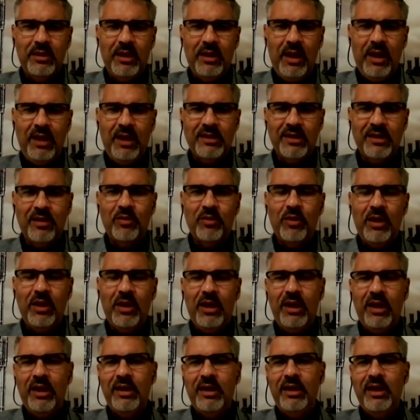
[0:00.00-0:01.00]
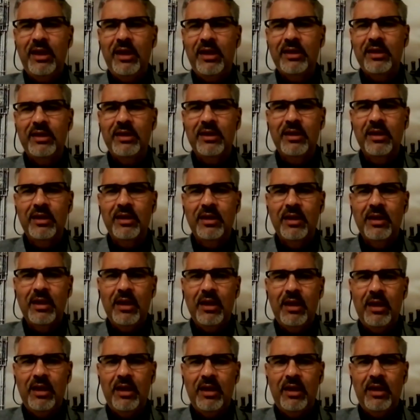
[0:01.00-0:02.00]
هذا هو الحال يعني
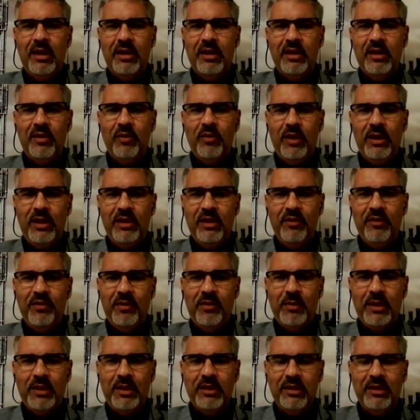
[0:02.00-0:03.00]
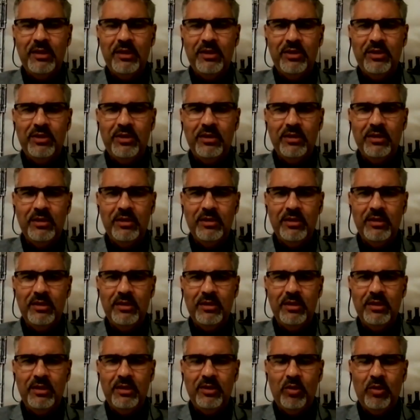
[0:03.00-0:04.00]
آه، دلوقتي فما اعتقدش
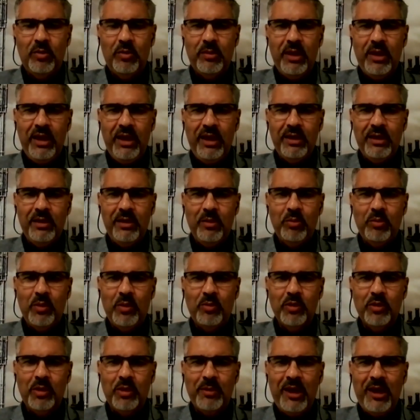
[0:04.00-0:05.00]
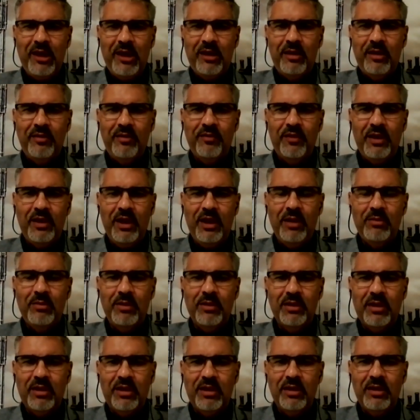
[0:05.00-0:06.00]
ان هم يعني هم متبحرين في العلم
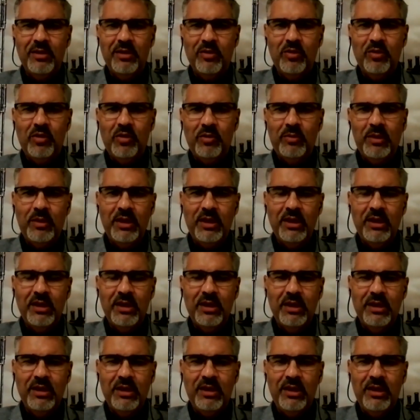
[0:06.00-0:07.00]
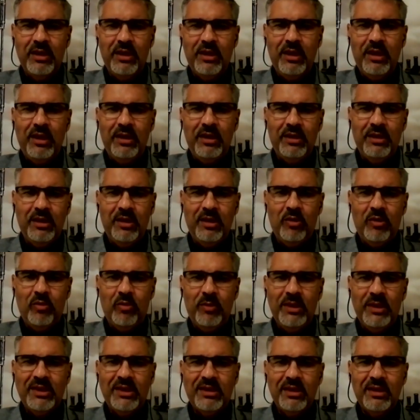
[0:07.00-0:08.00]
لدرجه ان هم
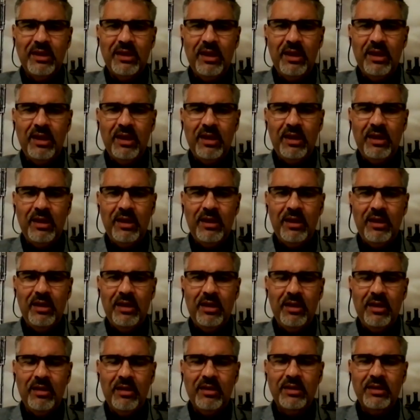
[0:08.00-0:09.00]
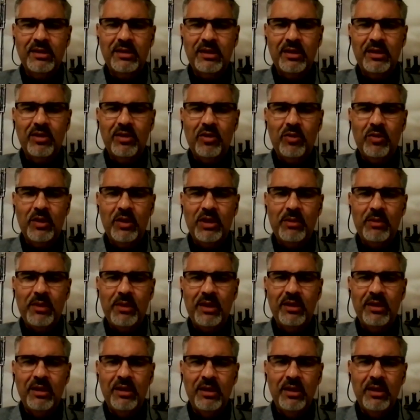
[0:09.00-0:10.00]
بس هي القصه ان هو
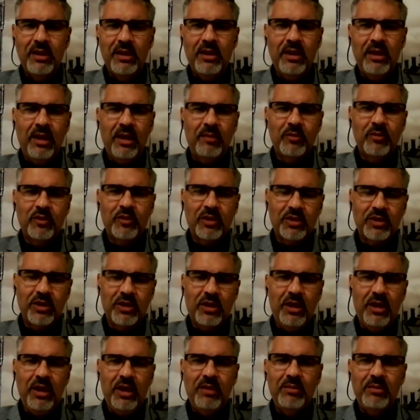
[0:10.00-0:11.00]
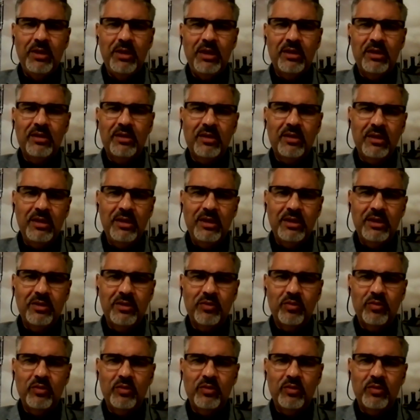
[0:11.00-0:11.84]
طبعا كمستشار علمي للرئيس